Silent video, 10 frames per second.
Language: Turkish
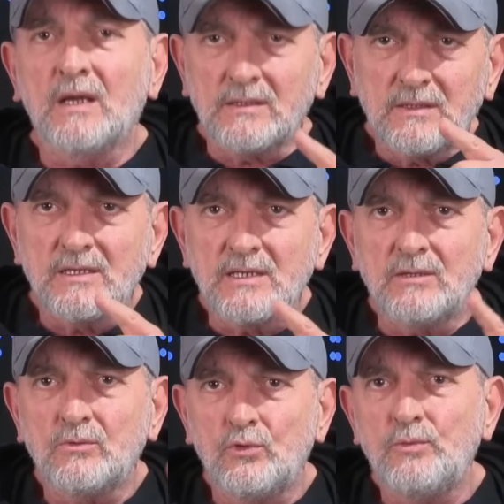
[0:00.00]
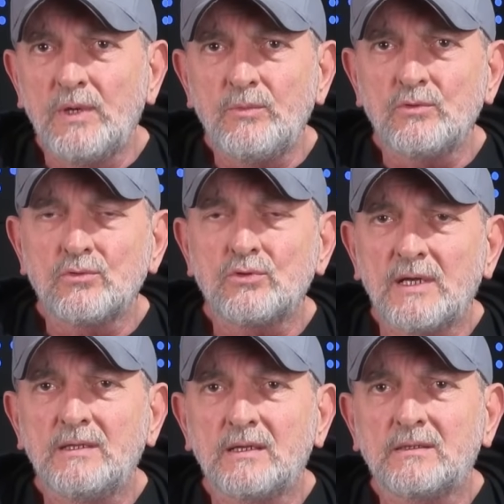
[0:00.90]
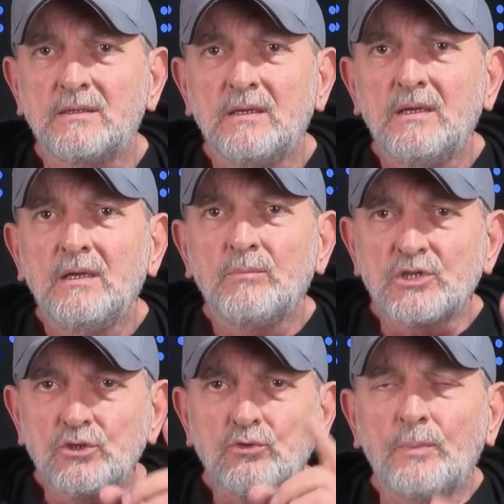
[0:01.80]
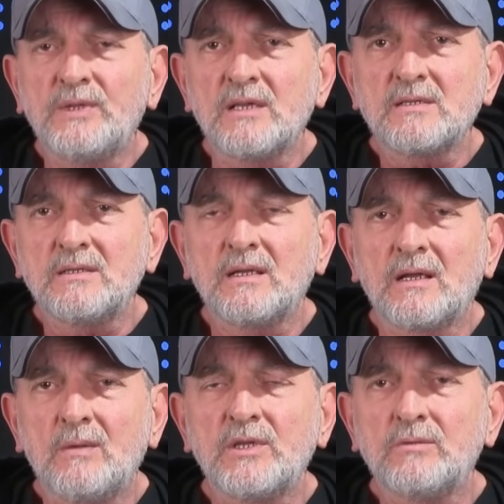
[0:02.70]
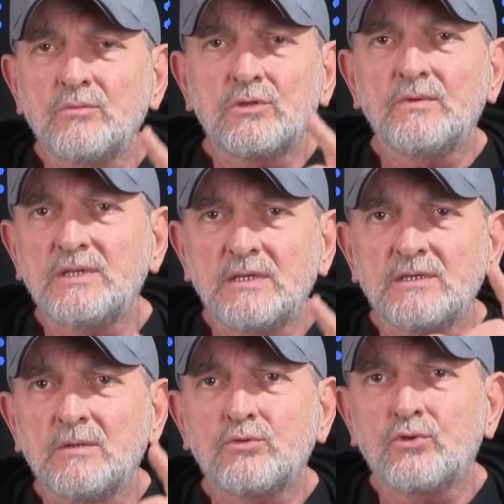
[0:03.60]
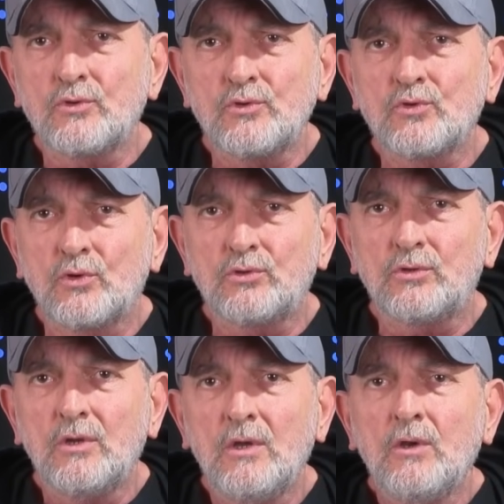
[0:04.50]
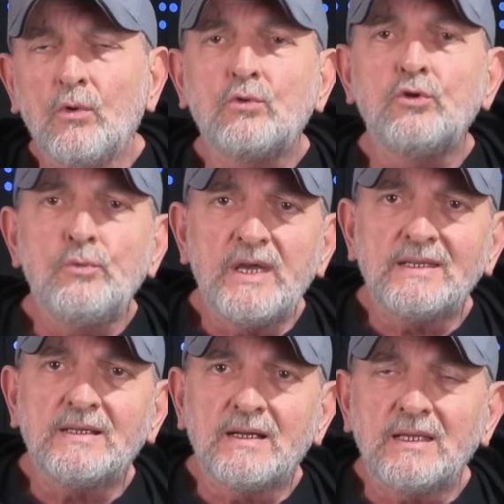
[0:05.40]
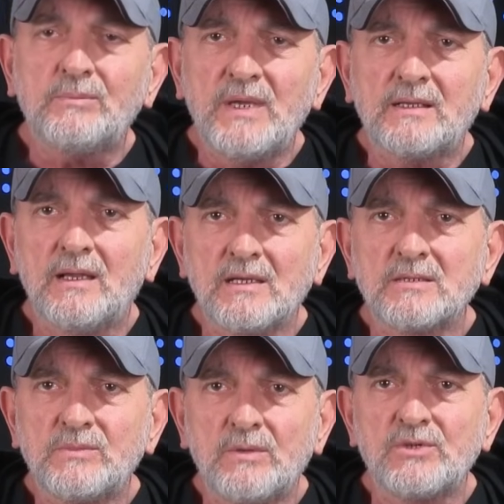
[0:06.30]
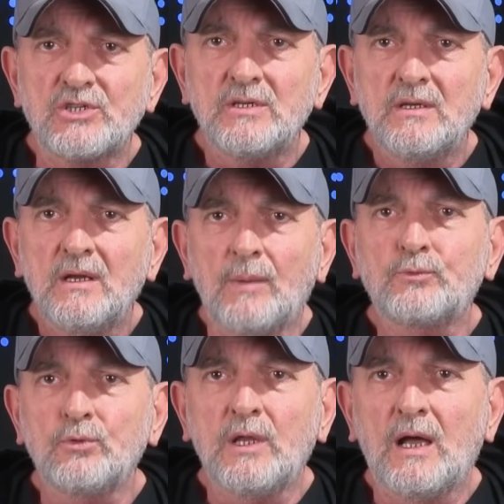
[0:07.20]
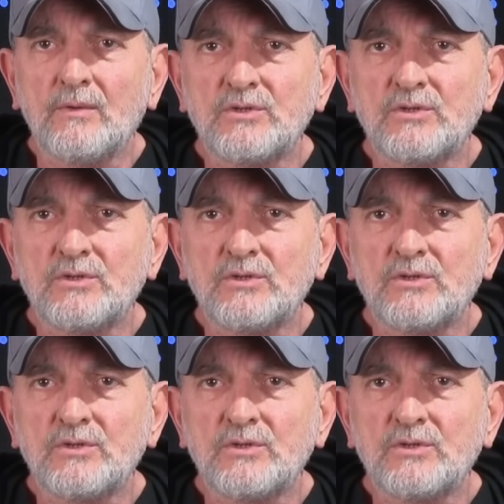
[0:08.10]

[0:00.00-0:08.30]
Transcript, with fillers: Hatta sen kulübe mevzusunu anlattın. Basın toplantısında da rahmetli Mustafa Cengiz'e bu soruyu sordun. O kulübeye dikkat etmek lazım demiş. Abdullah Avcı.